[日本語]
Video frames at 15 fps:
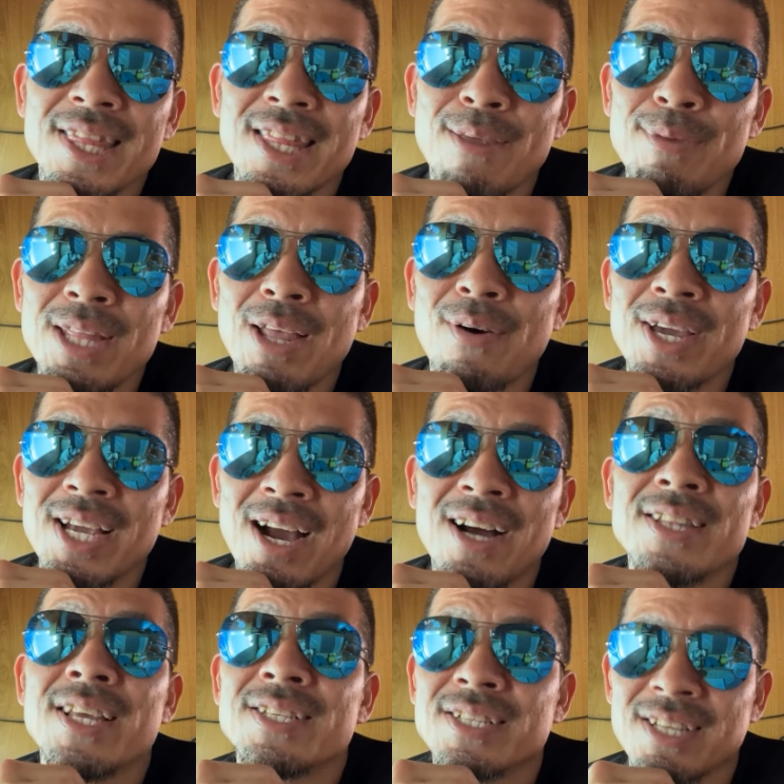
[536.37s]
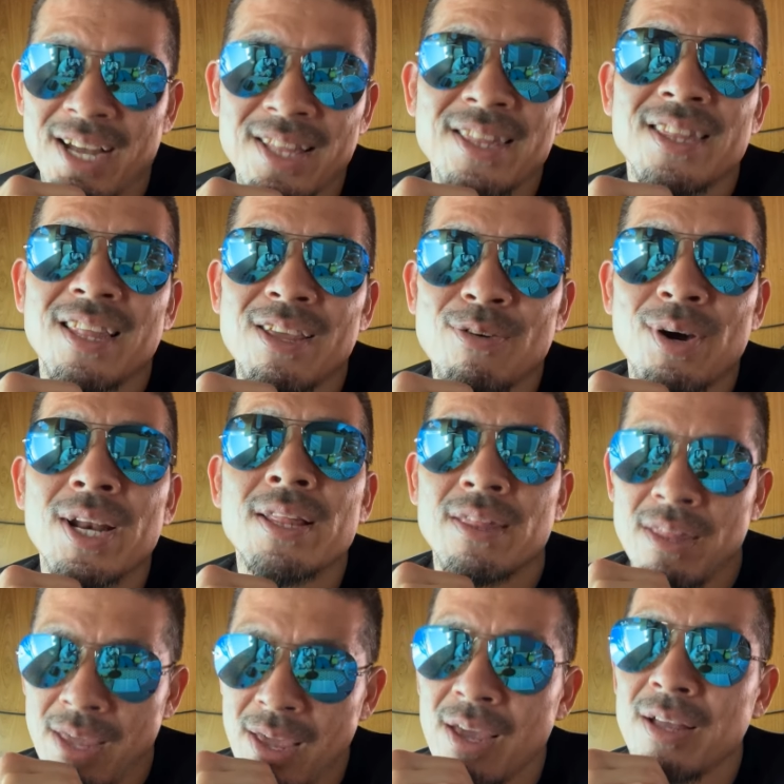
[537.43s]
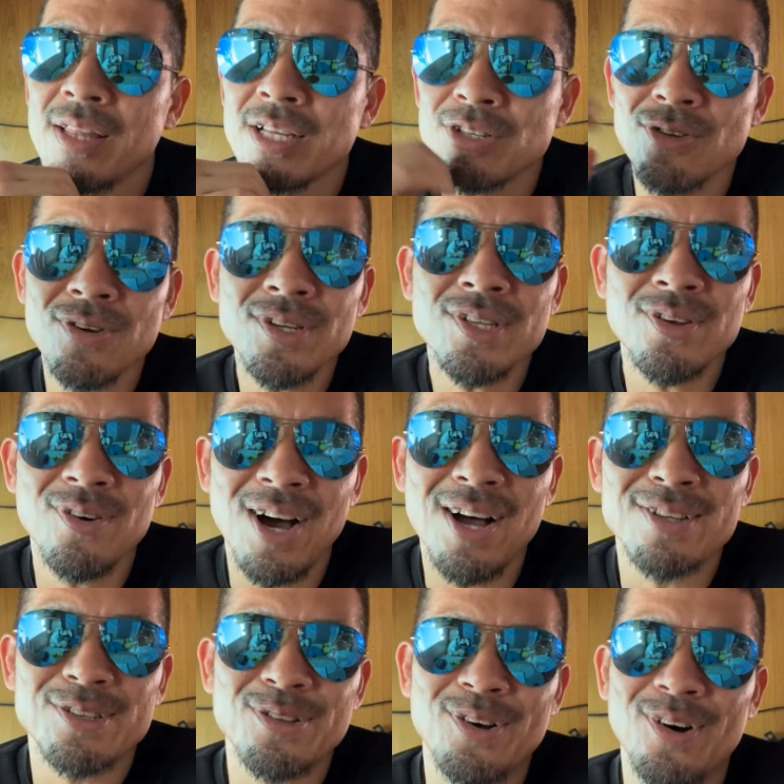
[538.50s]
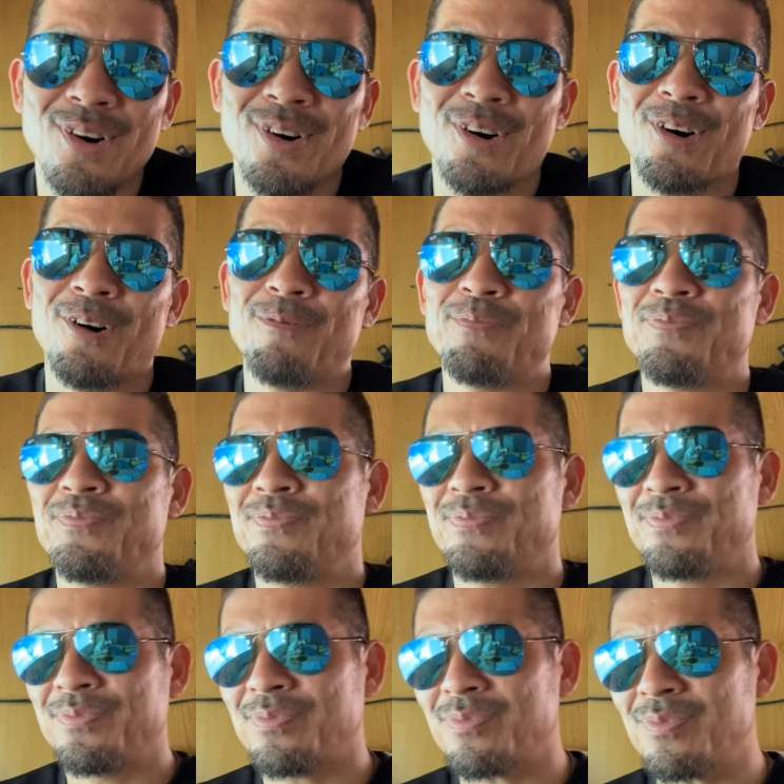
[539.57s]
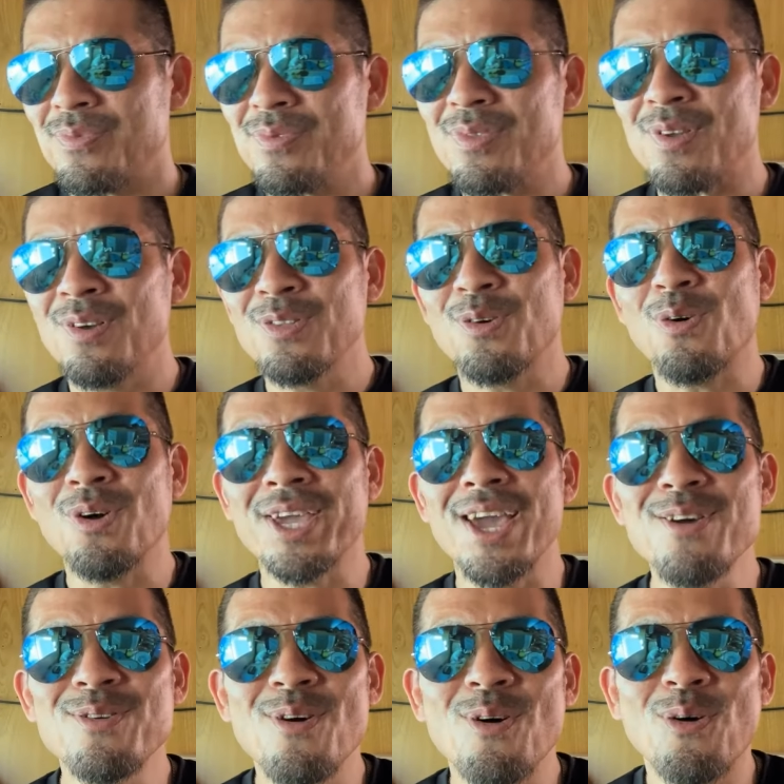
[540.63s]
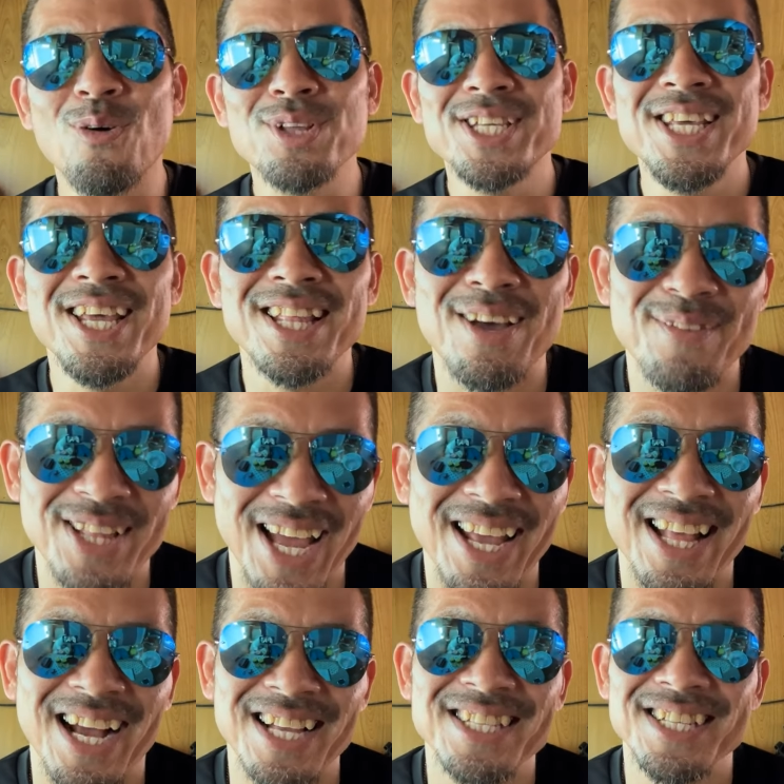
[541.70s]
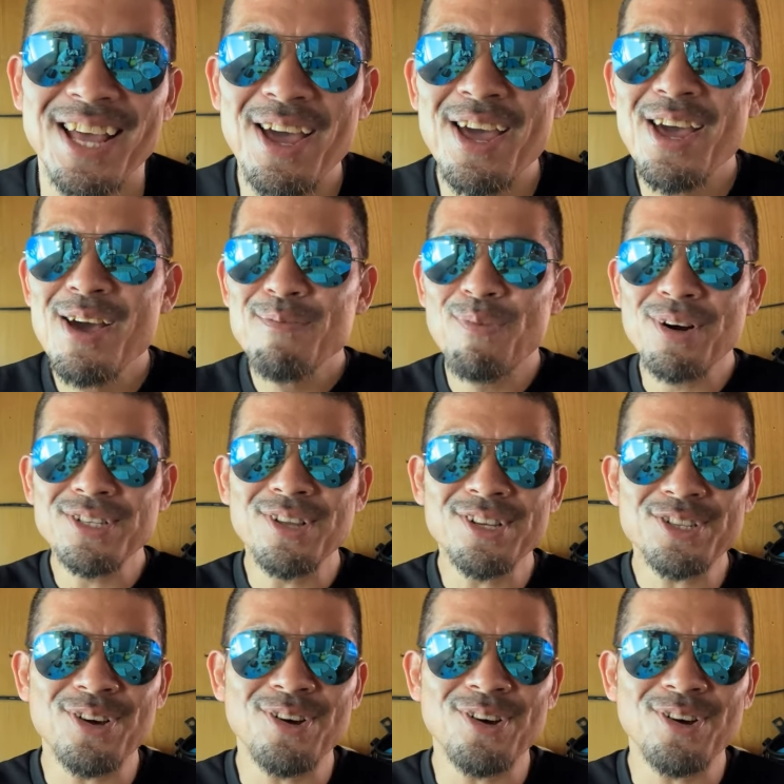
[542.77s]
てみてはいかがですかって言われて、で、その人は、その、健康コーディネーターみたいな感じで、僕の